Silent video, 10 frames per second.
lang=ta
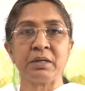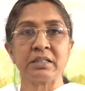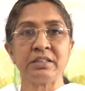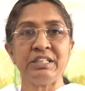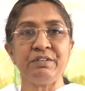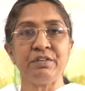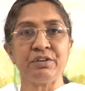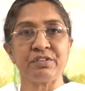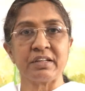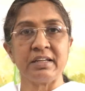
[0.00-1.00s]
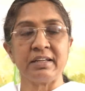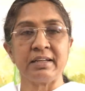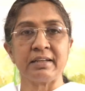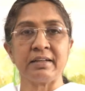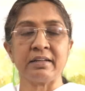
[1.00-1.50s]
பக்தி இவ்வளோ
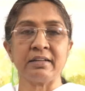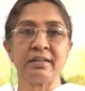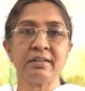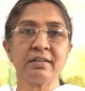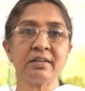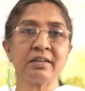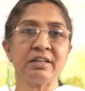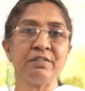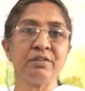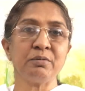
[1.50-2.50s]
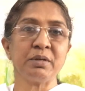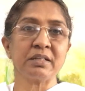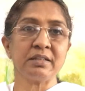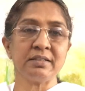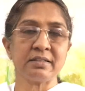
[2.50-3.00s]
செய்கிறீங்களே எதுக்காக இவ்வளோ
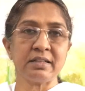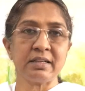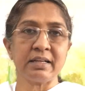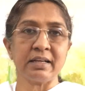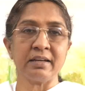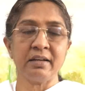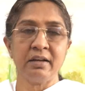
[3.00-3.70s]
பக்தி செய்கிறீங்க